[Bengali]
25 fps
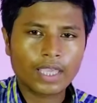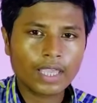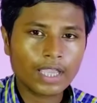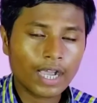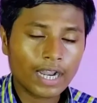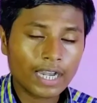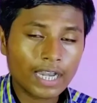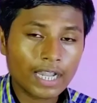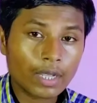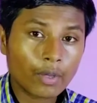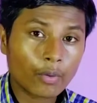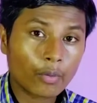
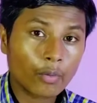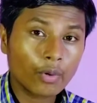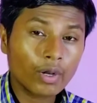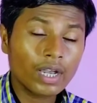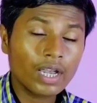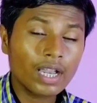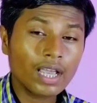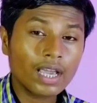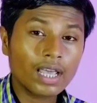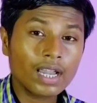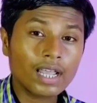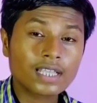এখানে
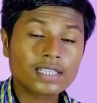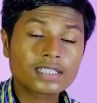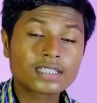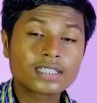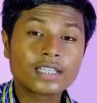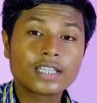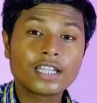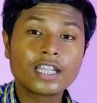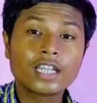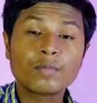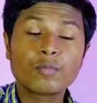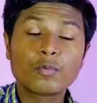গোরিলা গ্লাস
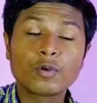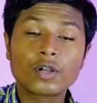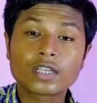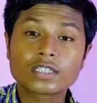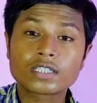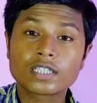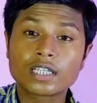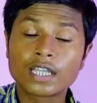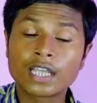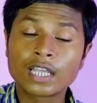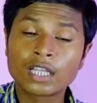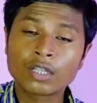থ্রির
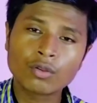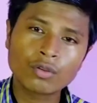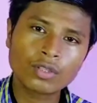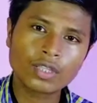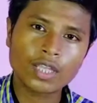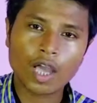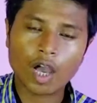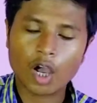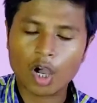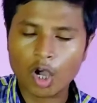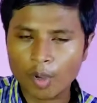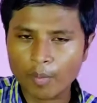প্রোটেকশন কিন্তু
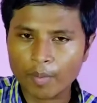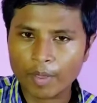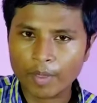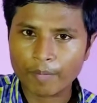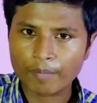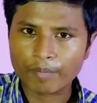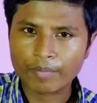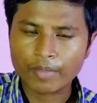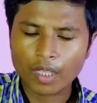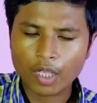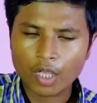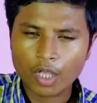দেওয়া হবে
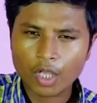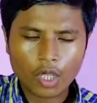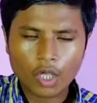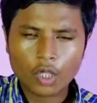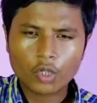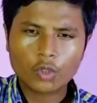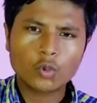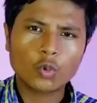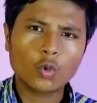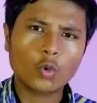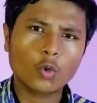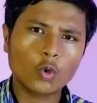
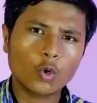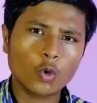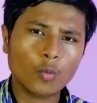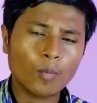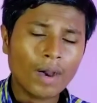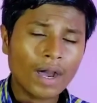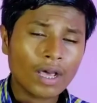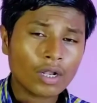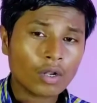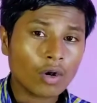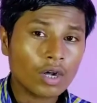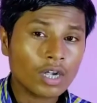তো
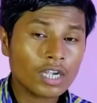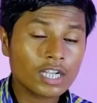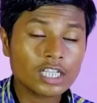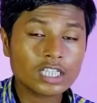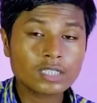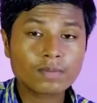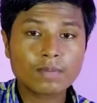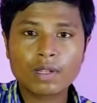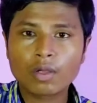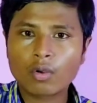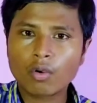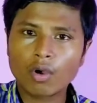ওভারঅল
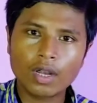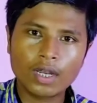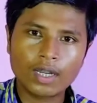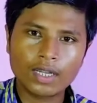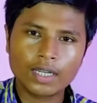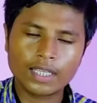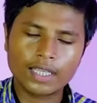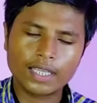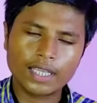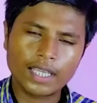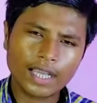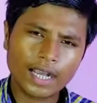ডিসপ্লে
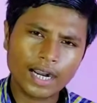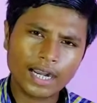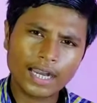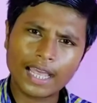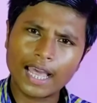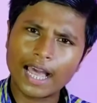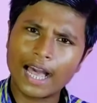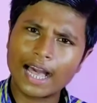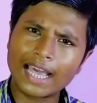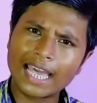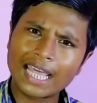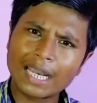কোয়ালিটি এখানে
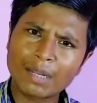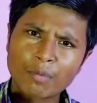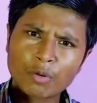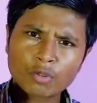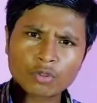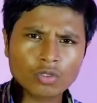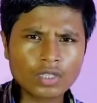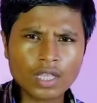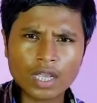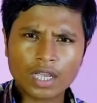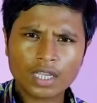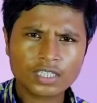আগের
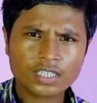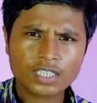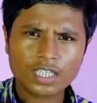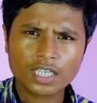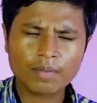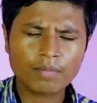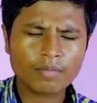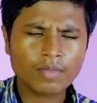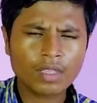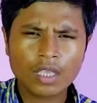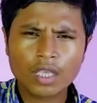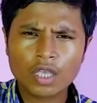মতোই থাকছে
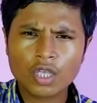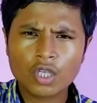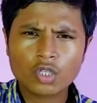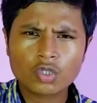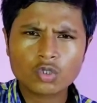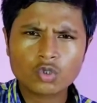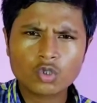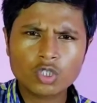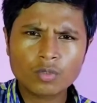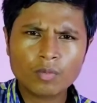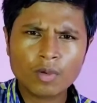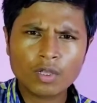
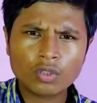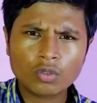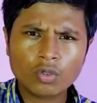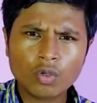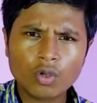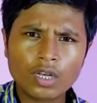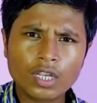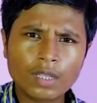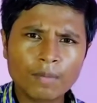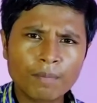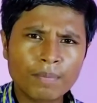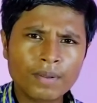শুধুমাত্র
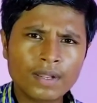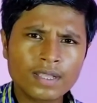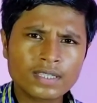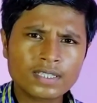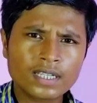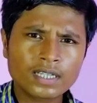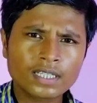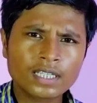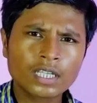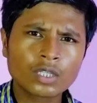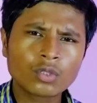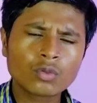রিফ্রেশ
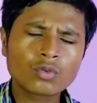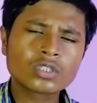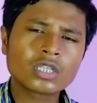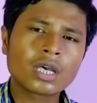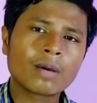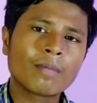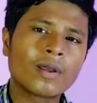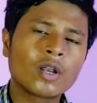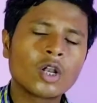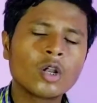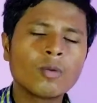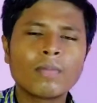রেট কিন্তু
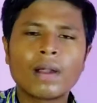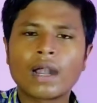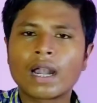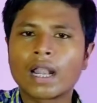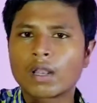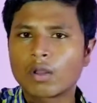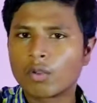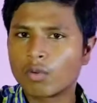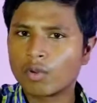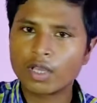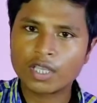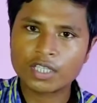সামান্য
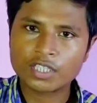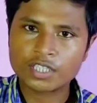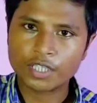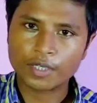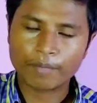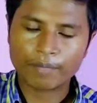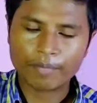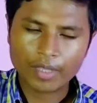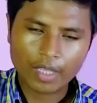বাড়ানো হয়েছে